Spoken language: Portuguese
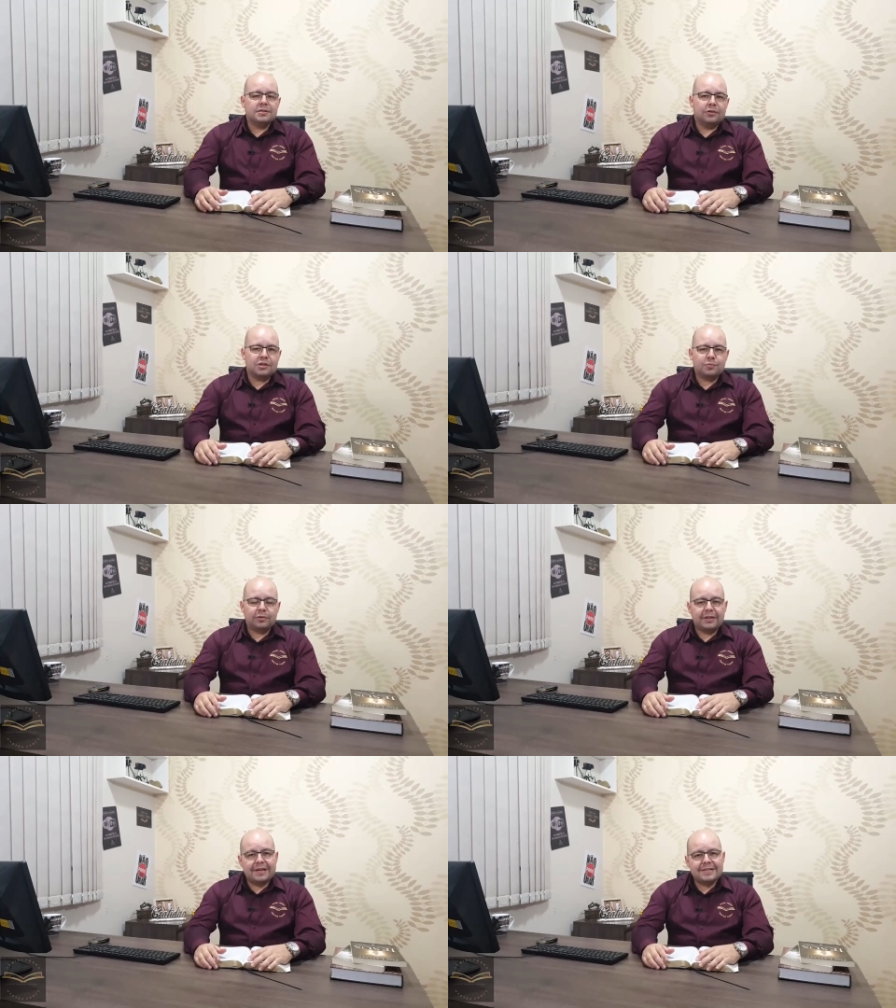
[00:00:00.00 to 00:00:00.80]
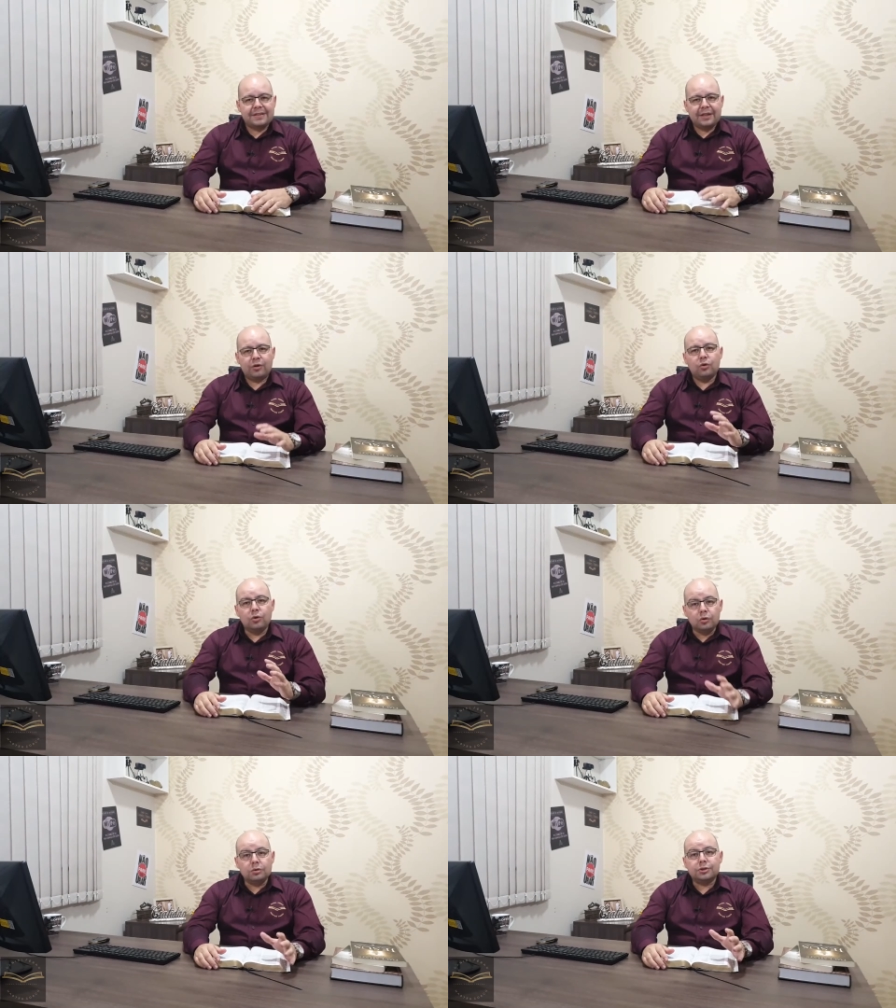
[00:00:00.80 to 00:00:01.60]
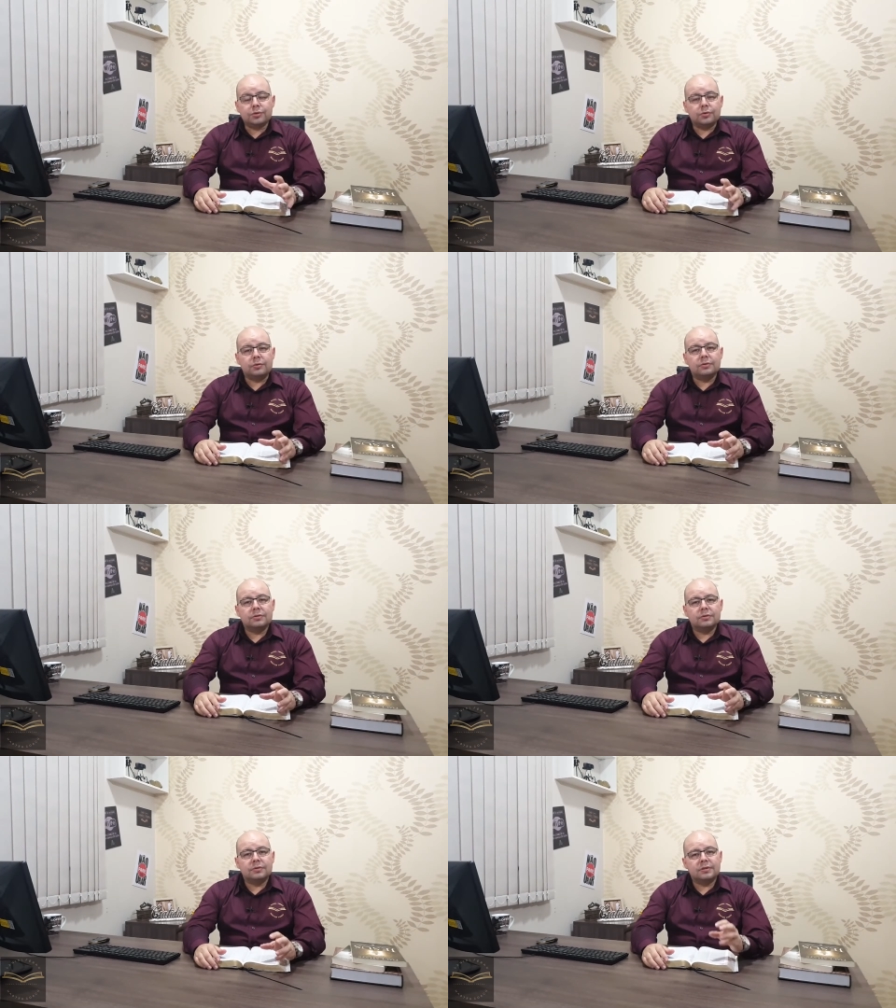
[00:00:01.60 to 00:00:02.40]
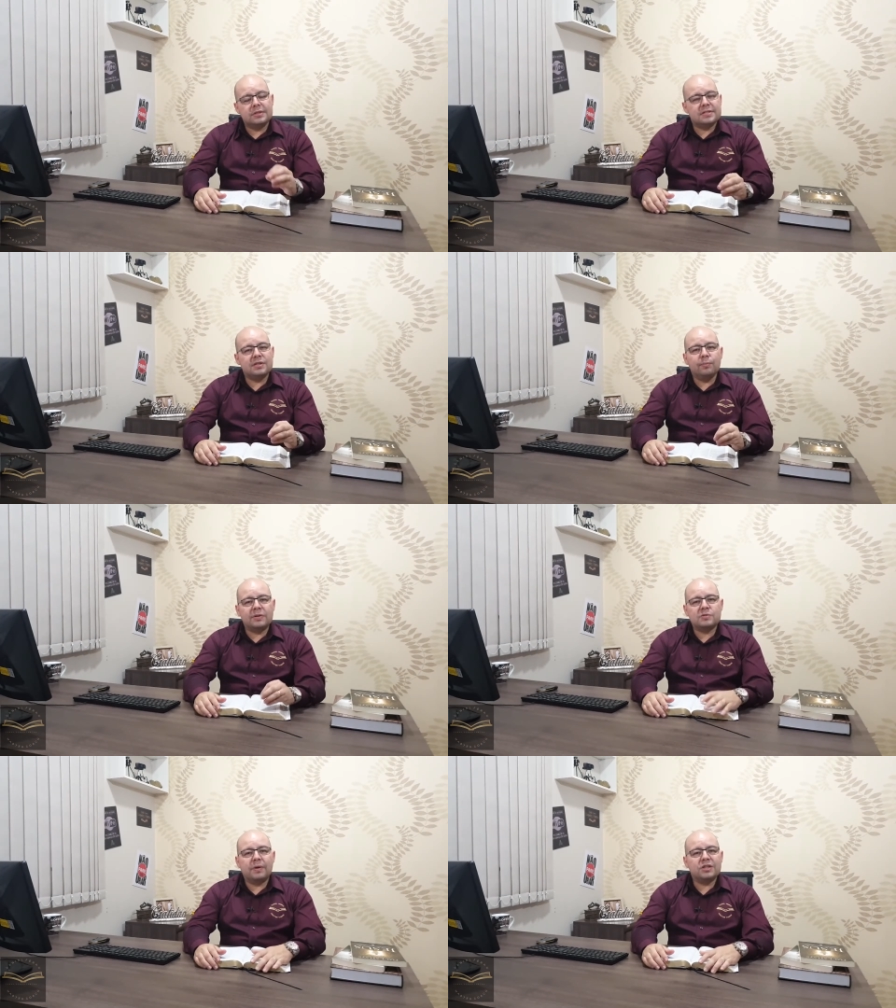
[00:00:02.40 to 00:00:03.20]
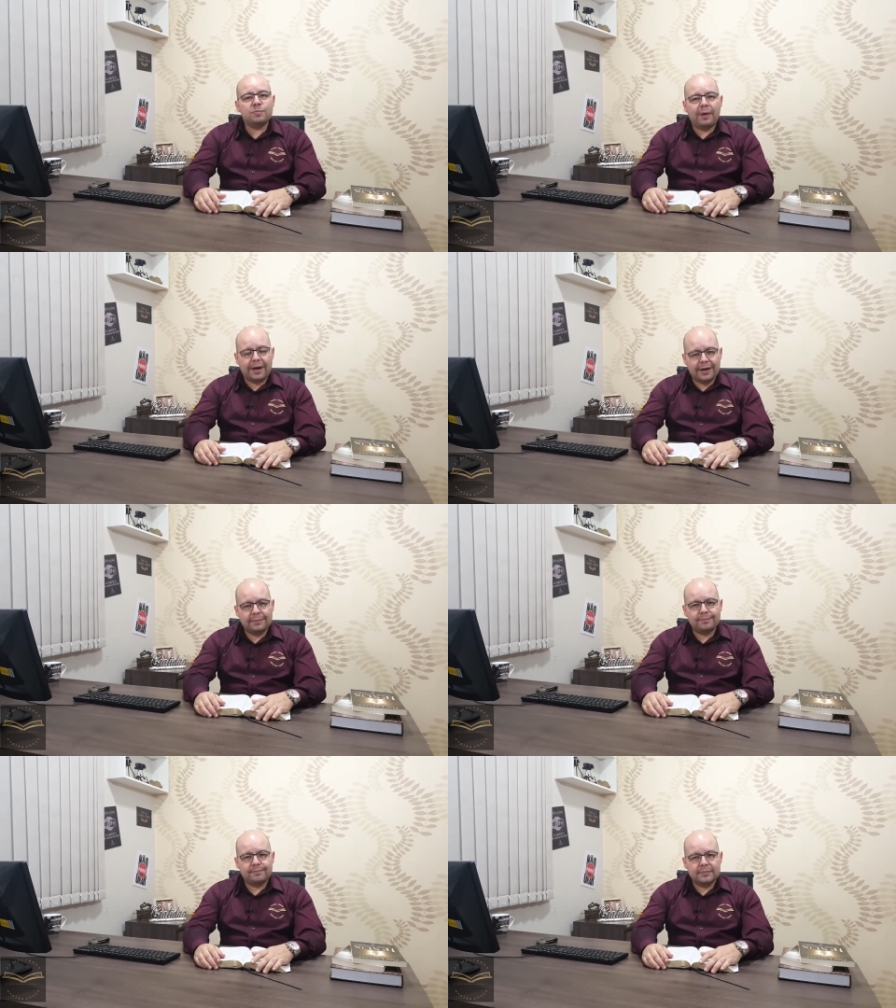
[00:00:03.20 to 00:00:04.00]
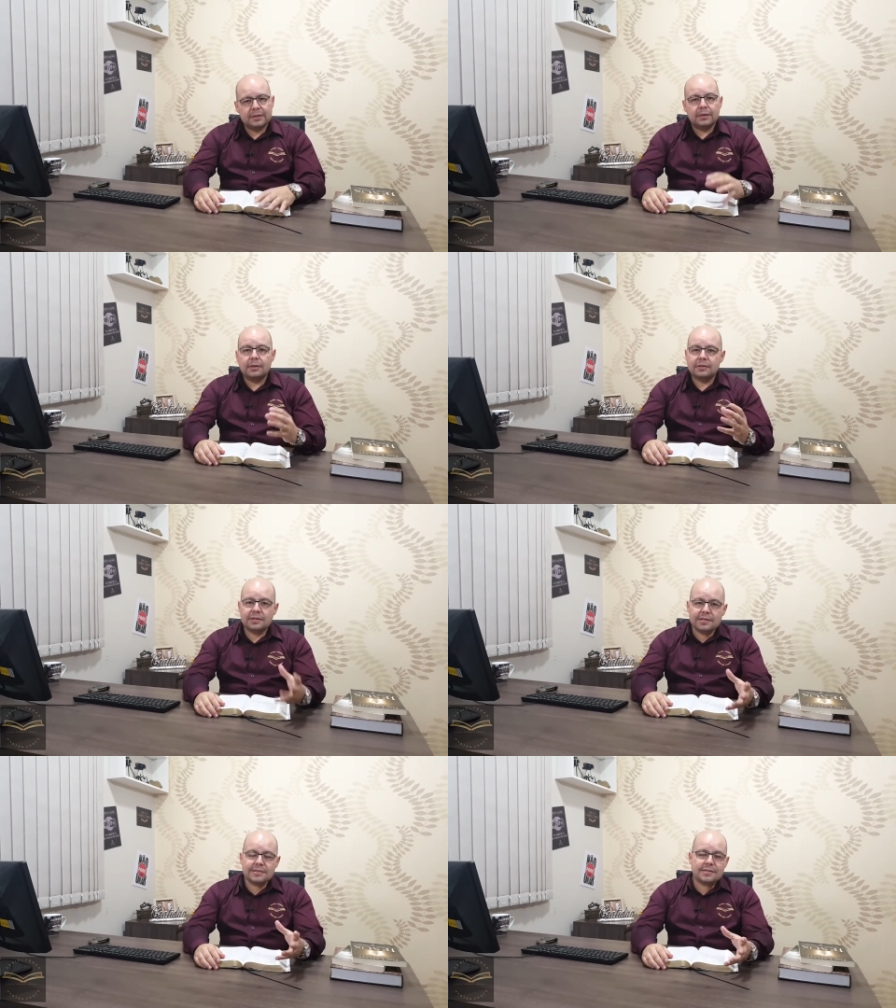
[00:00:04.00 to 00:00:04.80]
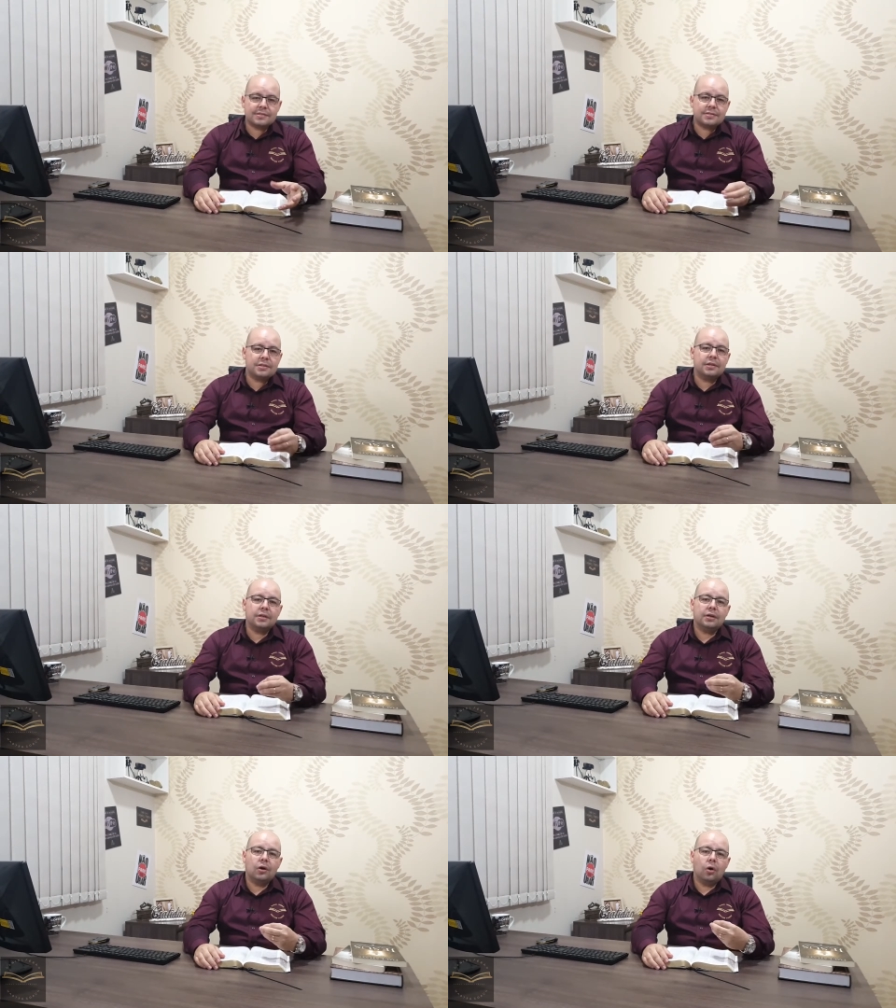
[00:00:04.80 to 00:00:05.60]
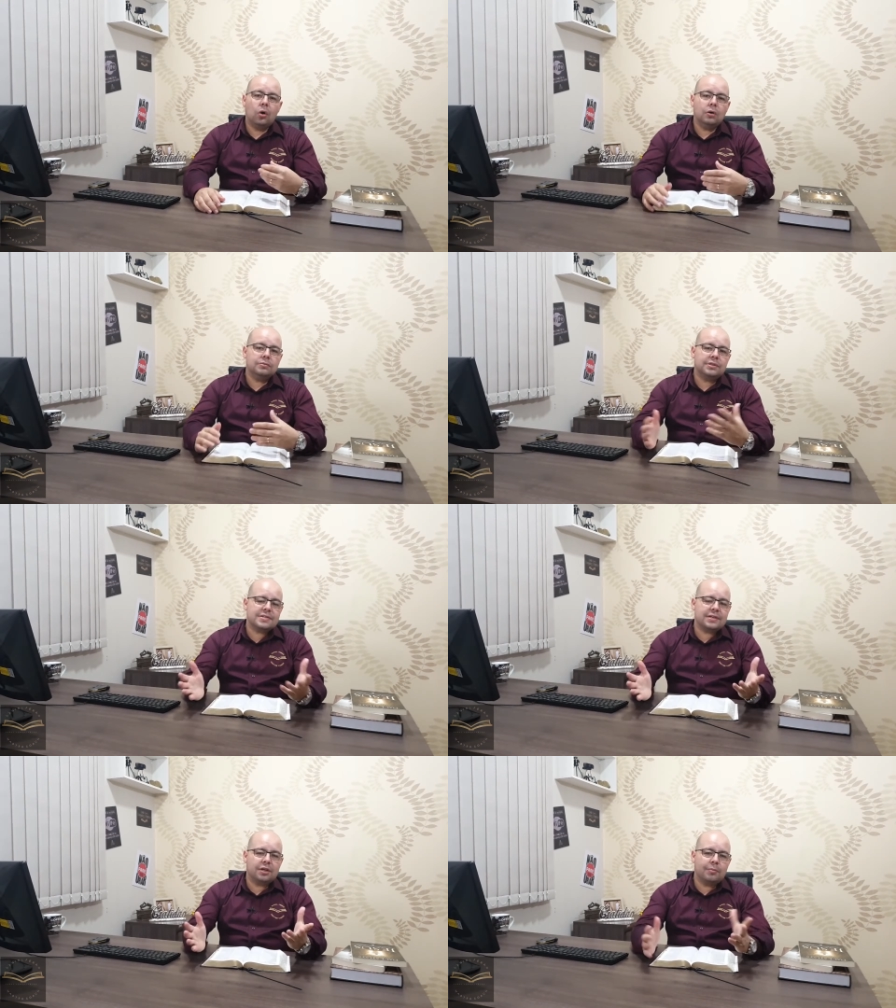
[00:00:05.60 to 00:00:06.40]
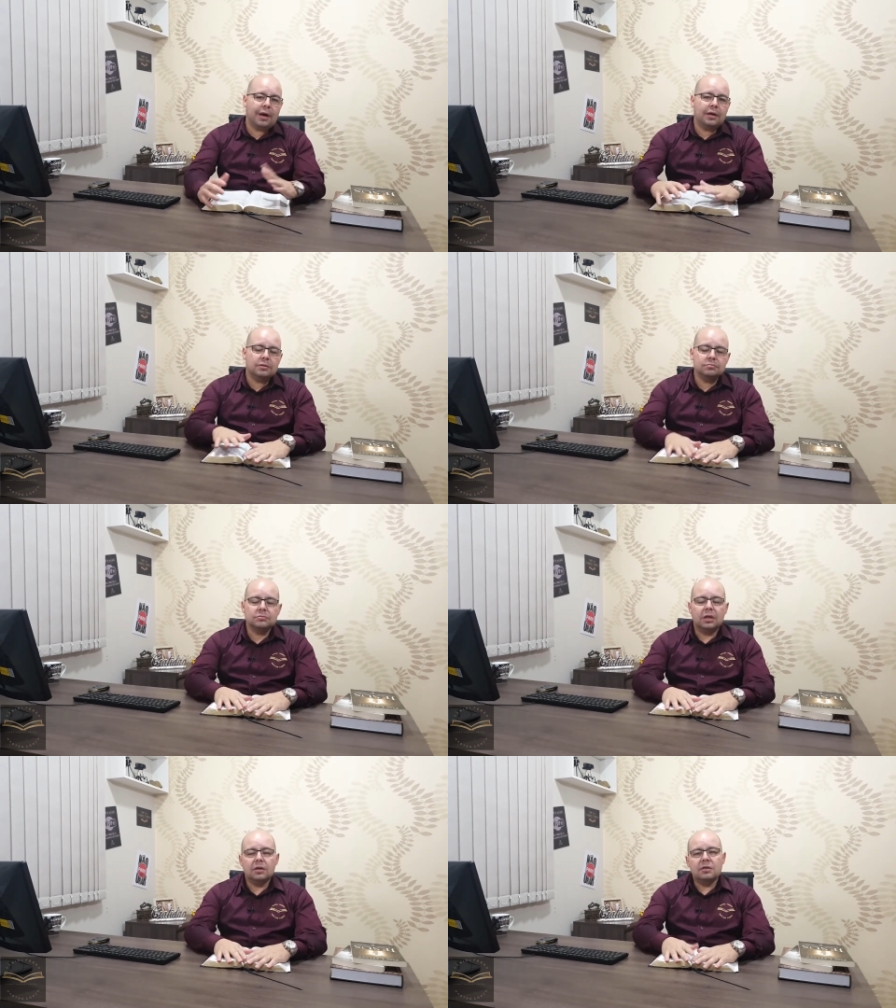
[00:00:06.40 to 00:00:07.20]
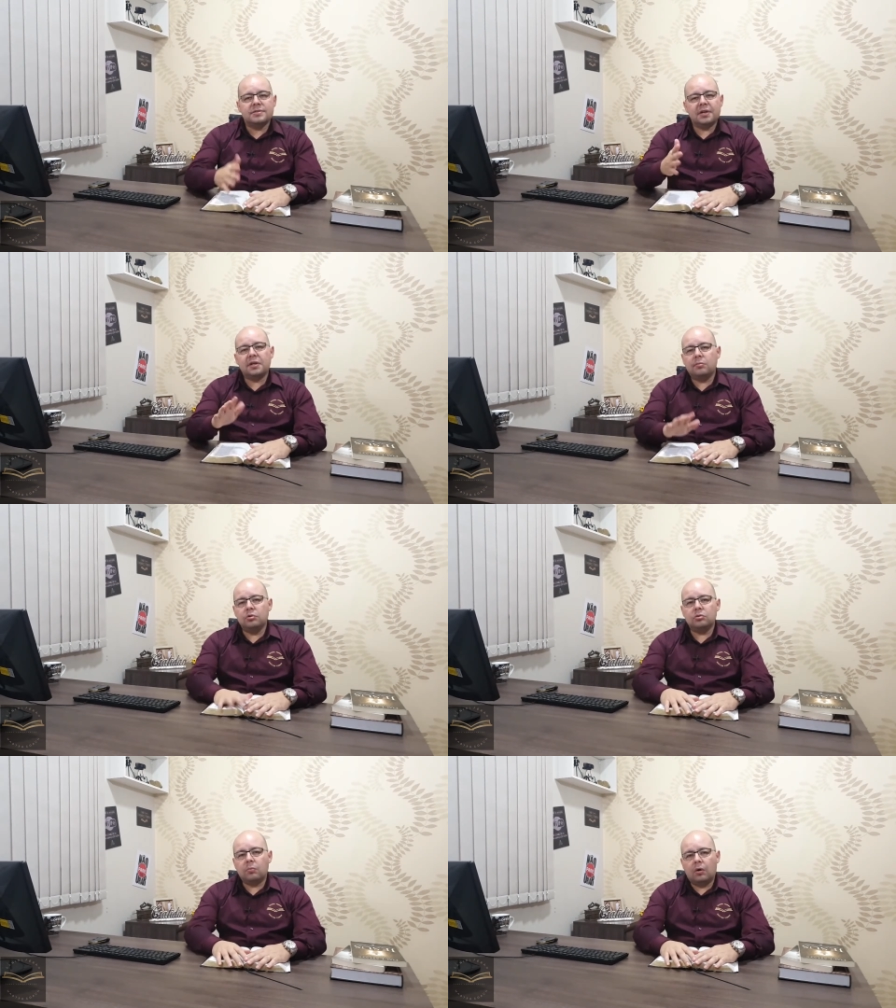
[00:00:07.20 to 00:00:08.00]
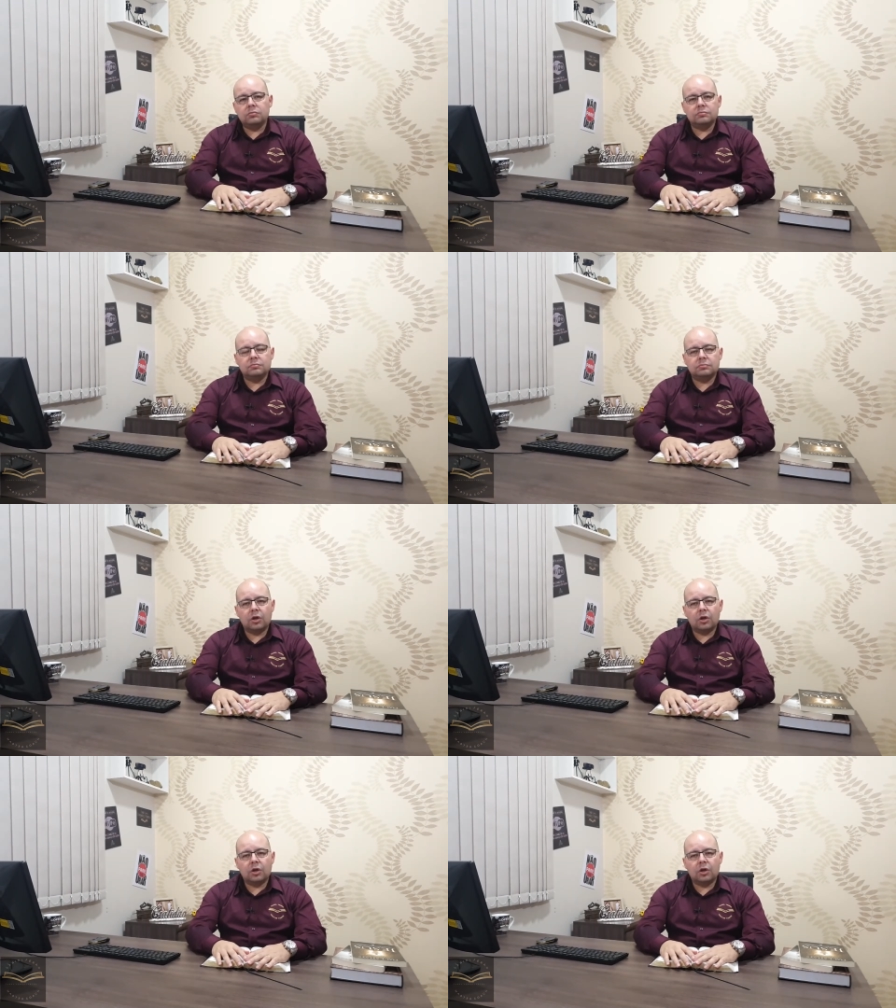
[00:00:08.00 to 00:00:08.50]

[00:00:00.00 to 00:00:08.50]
Se nós pudesse ter o luxo de simplesmente parar, desistir ou desanimar, seria muito bom.